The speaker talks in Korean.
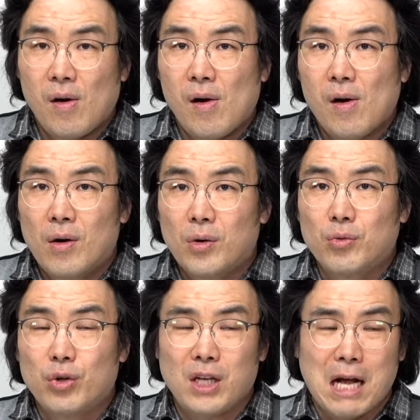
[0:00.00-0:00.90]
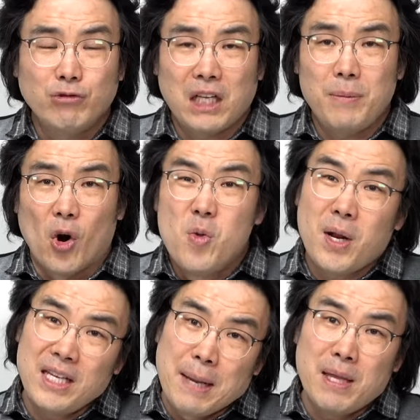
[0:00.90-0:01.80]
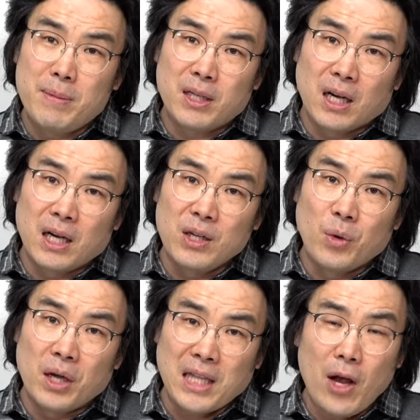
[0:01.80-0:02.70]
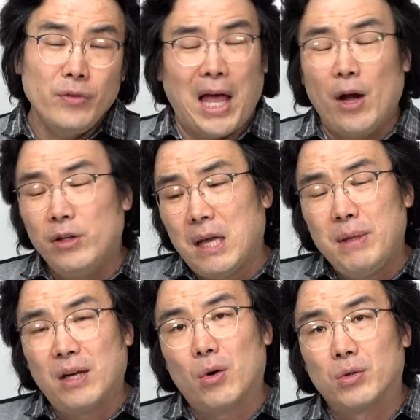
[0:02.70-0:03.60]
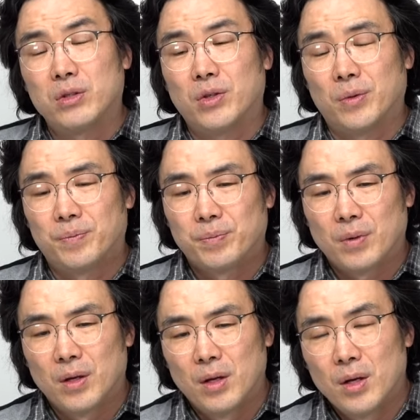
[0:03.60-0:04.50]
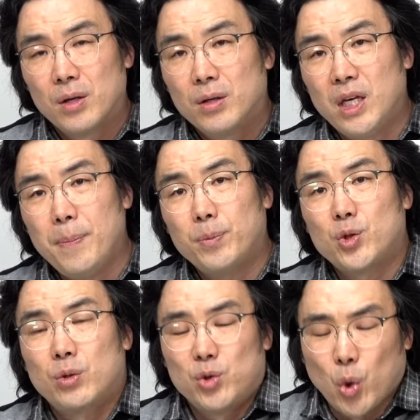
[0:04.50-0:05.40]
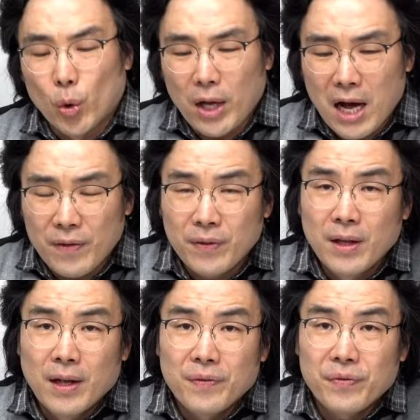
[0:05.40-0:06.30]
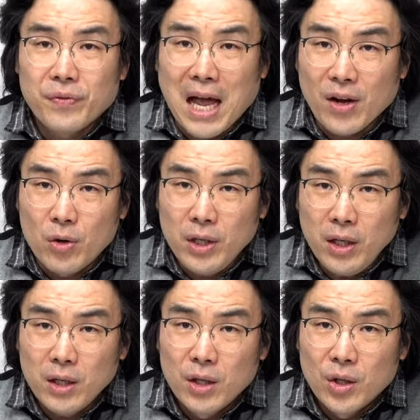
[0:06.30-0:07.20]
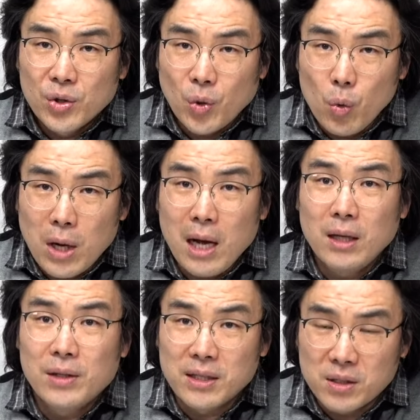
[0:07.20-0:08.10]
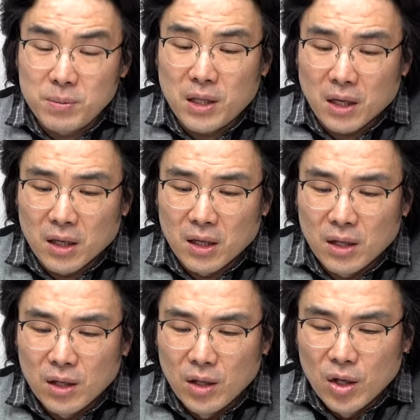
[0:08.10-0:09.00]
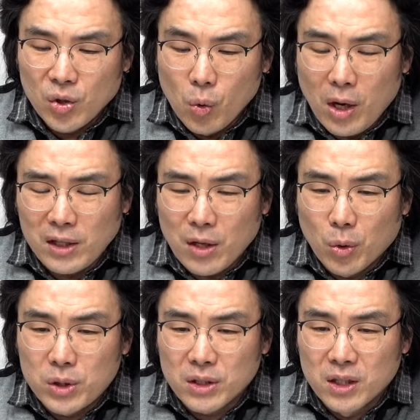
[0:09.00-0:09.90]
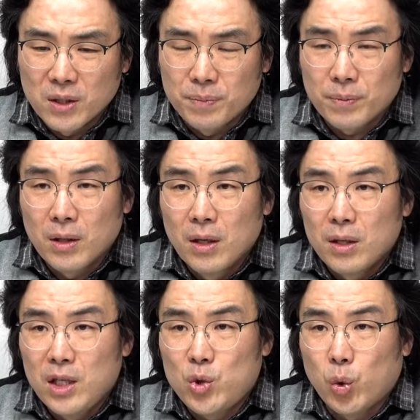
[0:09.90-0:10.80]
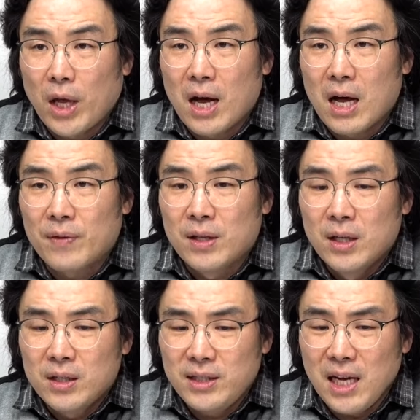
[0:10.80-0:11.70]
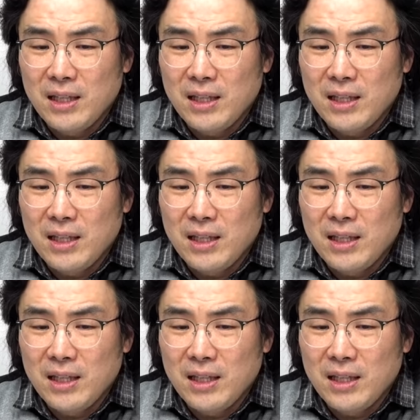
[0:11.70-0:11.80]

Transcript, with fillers: 그리고 우리 한국 사람이 얼마나 예민합니까 이거에 당연, 당연히 예민한 거거든요. 이 조례안 당연히 통과됐습니다. 통과되고 지금 이 조례안 시행되고